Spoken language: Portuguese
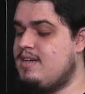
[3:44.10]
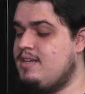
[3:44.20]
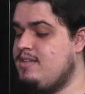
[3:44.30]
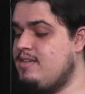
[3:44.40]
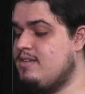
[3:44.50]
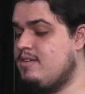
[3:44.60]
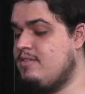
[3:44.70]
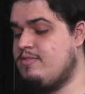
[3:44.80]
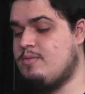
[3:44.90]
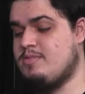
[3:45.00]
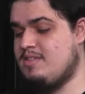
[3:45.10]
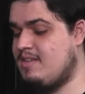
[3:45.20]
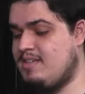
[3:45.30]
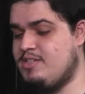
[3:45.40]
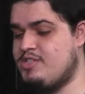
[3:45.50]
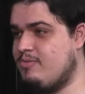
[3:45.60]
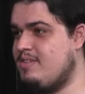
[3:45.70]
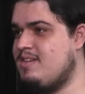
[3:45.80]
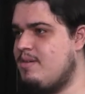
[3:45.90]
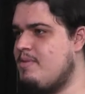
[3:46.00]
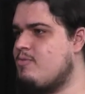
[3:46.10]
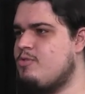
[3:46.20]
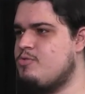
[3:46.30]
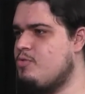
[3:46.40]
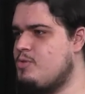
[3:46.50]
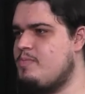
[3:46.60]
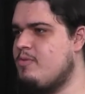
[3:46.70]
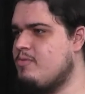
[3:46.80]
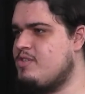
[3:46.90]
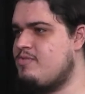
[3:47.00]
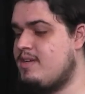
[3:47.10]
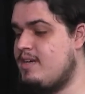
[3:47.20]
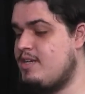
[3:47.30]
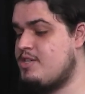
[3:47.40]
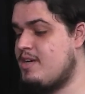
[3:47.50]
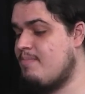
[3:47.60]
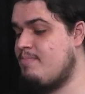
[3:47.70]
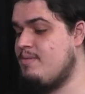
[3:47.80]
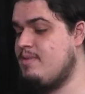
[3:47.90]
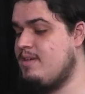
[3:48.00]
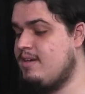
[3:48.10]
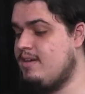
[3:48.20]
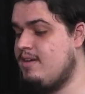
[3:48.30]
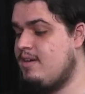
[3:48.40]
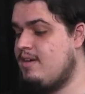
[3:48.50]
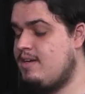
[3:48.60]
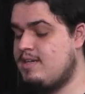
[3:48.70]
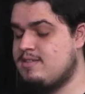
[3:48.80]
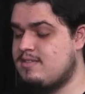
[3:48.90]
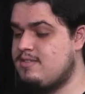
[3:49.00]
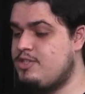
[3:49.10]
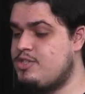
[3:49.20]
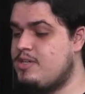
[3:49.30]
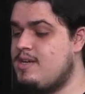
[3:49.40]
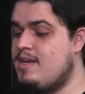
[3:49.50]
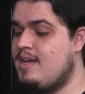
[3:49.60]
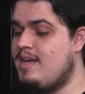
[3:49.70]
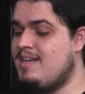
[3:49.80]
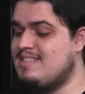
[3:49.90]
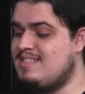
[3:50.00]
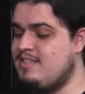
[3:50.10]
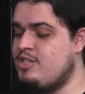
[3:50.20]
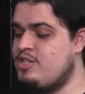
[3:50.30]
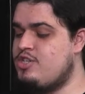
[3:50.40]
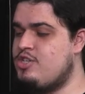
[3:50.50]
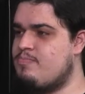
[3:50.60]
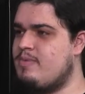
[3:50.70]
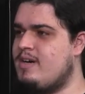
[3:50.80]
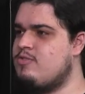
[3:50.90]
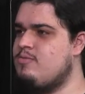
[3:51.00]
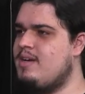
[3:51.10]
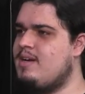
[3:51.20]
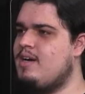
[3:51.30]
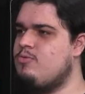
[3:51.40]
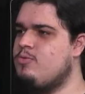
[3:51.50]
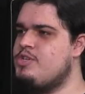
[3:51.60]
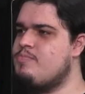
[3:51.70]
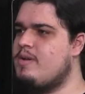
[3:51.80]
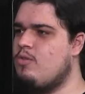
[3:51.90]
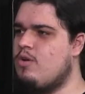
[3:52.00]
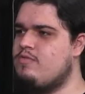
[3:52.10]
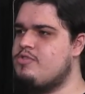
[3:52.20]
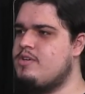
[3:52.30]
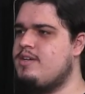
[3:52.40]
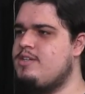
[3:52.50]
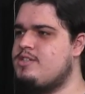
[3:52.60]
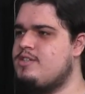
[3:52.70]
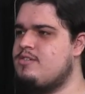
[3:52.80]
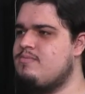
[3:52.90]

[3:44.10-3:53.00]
aí, vamos entrar aqui já no encerramento com as duas perguntas finais. A primeira é a seguinte: existe espaço no mercado hoje para novos jornalistas?